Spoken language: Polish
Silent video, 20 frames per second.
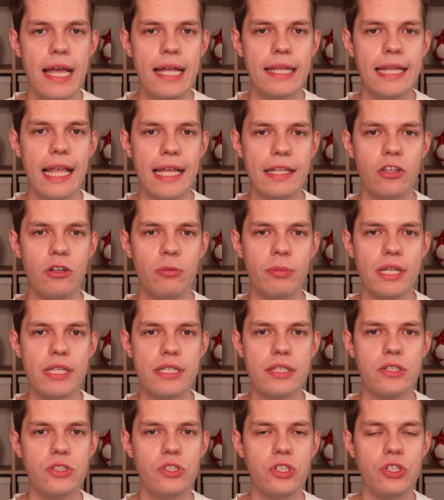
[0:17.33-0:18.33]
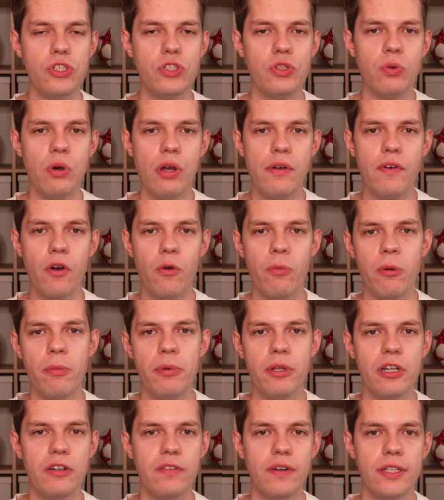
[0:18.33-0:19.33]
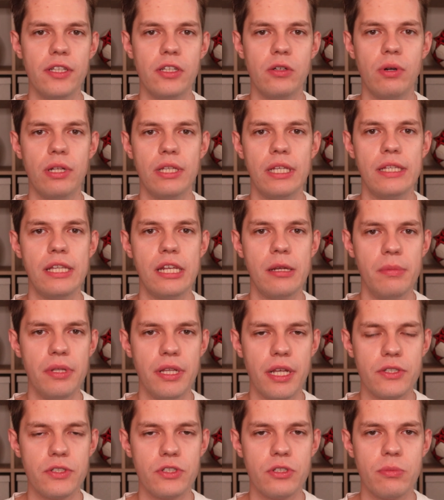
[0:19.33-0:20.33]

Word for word: Natomiast dziś UEFA opublikowała dokładny terminarz,